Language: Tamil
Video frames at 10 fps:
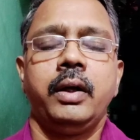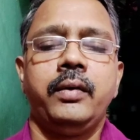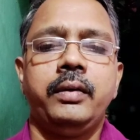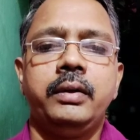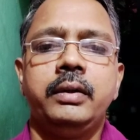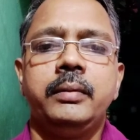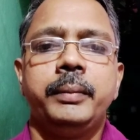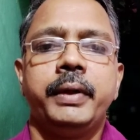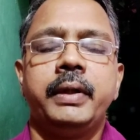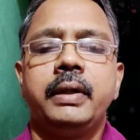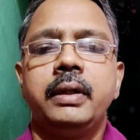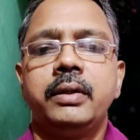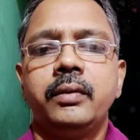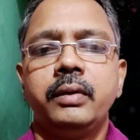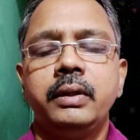நான் வந்து இப்போ
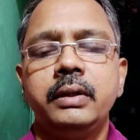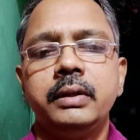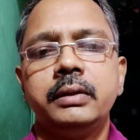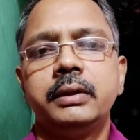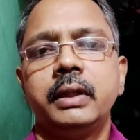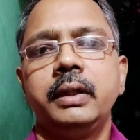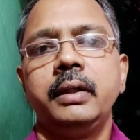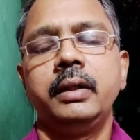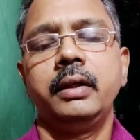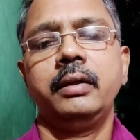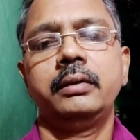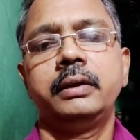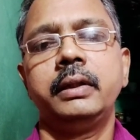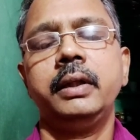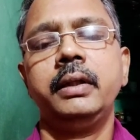இருக்கிறது வந்து சென்னையில்
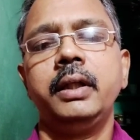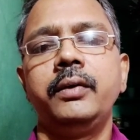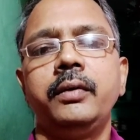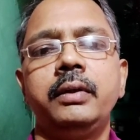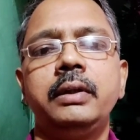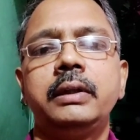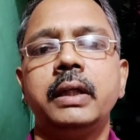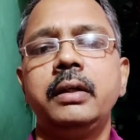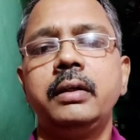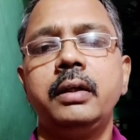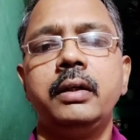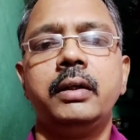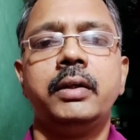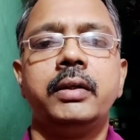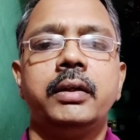சென்னையில் வந்து
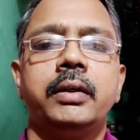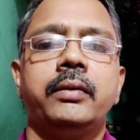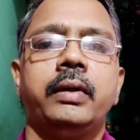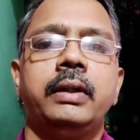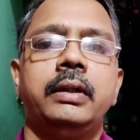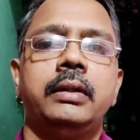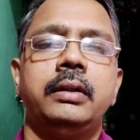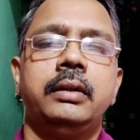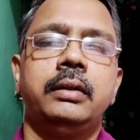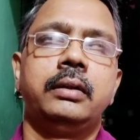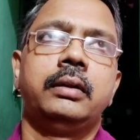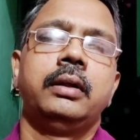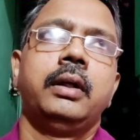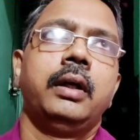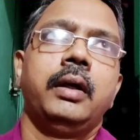சென்ட்ரலுக்கு வந்துட்டு
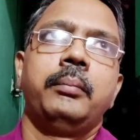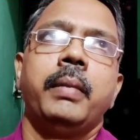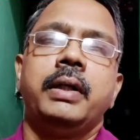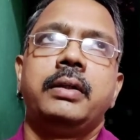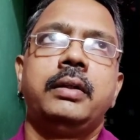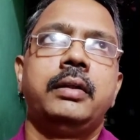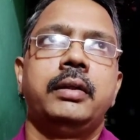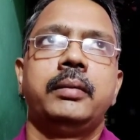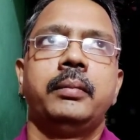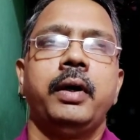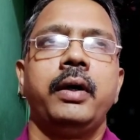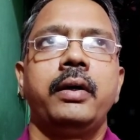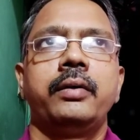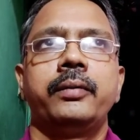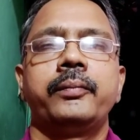பஸ்ஸு
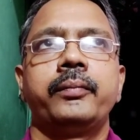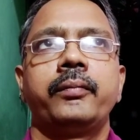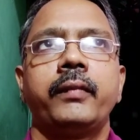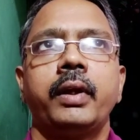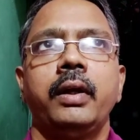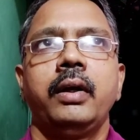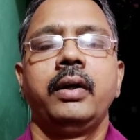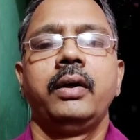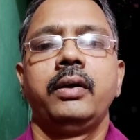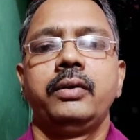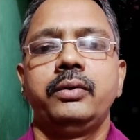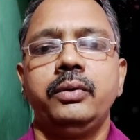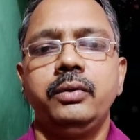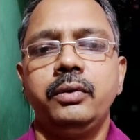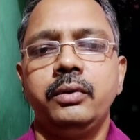மாறணும்
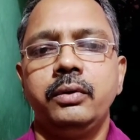ஸோ